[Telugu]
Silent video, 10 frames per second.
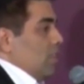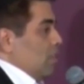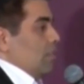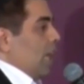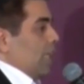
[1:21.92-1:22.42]
ఈ
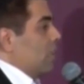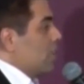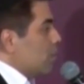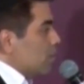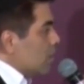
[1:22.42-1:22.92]
ఆఫర్ గనక
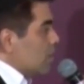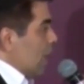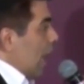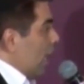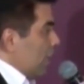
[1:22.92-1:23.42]
విజయ్
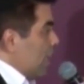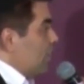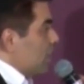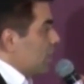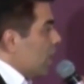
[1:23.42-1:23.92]
ఒప్పుకుంటే
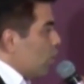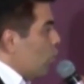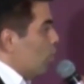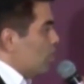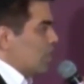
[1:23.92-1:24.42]

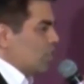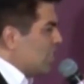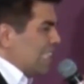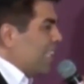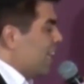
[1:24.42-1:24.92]
విజయ్తో
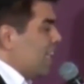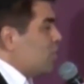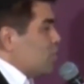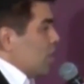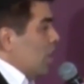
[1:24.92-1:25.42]
వరుస
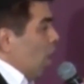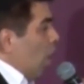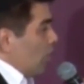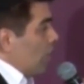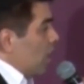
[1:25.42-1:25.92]
సినిమాలు తీసి
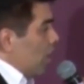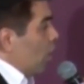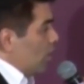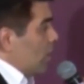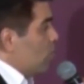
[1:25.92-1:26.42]

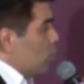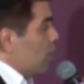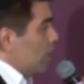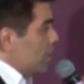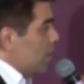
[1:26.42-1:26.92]
హిందీ
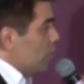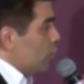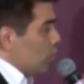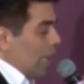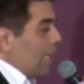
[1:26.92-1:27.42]
తెలుగు తమిళ
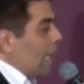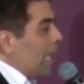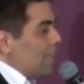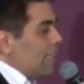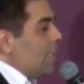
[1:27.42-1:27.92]
భాషల్లో
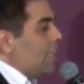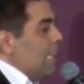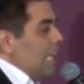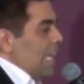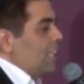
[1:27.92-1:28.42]

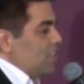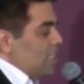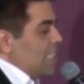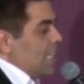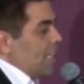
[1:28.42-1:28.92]
విడుదల
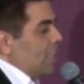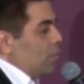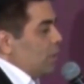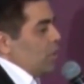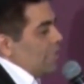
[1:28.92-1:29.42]
చేయాలని
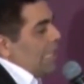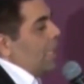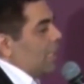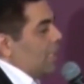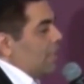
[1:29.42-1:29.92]
కరణ్
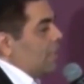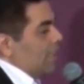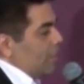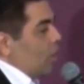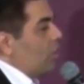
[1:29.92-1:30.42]
జోహర్ ప్లాన్
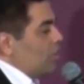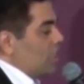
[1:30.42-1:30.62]
చేశారు